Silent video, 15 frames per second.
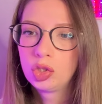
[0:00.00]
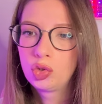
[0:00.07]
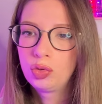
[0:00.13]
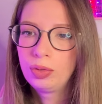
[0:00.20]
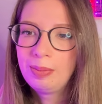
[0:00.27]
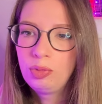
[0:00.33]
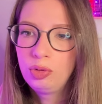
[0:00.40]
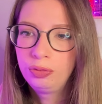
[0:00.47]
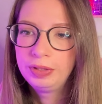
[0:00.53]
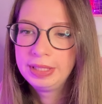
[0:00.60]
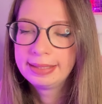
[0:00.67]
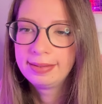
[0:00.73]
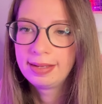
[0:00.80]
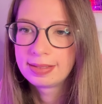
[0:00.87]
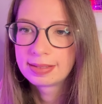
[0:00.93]
tu aimes le
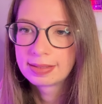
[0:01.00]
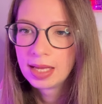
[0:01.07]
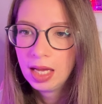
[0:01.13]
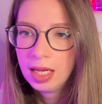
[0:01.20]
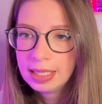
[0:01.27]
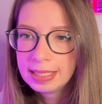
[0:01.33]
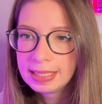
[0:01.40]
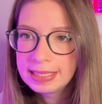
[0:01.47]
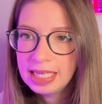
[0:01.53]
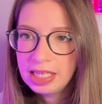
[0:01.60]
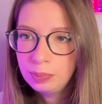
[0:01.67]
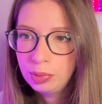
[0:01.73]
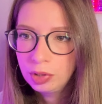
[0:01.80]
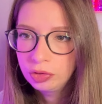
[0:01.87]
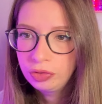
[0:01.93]
fitness.
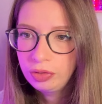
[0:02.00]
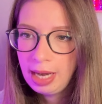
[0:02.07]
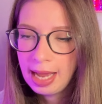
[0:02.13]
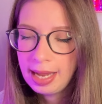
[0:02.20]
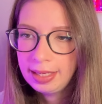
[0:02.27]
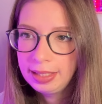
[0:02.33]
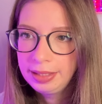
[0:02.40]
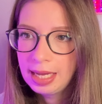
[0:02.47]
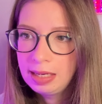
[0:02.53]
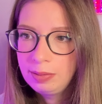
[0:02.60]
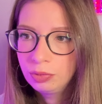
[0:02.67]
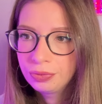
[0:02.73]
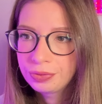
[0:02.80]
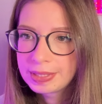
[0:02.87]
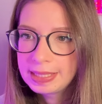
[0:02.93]
Cette porte-là
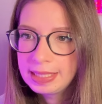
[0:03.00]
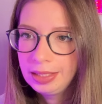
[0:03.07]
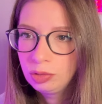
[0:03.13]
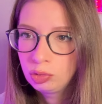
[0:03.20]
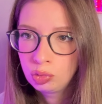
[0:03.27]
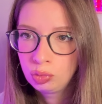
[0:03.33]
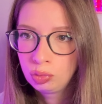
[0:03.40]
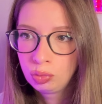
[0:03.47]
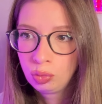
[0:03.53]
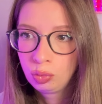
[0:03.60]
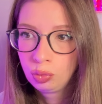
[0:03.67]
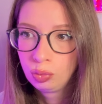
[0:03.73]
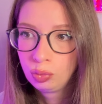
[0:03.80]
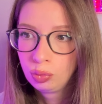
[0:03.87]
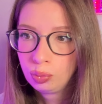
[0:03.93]
également, c'est
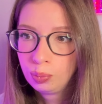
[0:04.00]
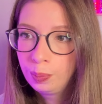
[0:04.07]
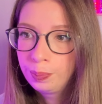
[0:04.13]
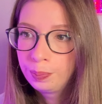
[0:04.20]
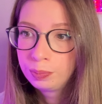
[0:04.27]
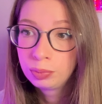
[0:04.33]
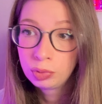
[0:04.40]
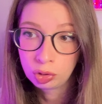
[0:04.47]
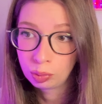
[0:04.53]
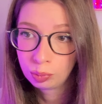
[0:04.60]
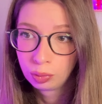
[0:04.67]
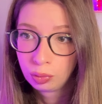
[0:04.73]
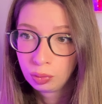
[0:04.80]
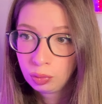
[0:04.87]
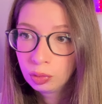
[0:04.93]
une
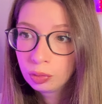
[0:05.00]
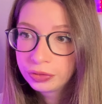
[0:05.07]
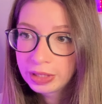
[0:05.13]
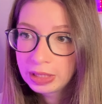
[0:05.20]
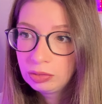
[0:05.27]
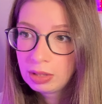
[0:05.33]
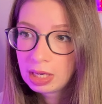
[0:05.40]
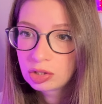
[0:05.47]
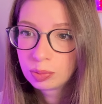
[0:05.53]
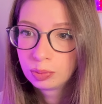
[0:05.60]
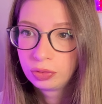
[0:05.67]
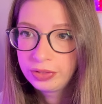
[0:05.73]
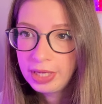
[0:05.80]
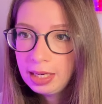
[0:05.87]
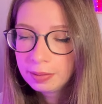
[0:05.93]
chambre entrée de la chambre
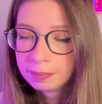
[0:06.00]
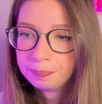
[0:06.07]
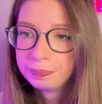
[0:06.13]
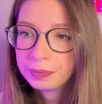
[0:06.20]
d'hôtel.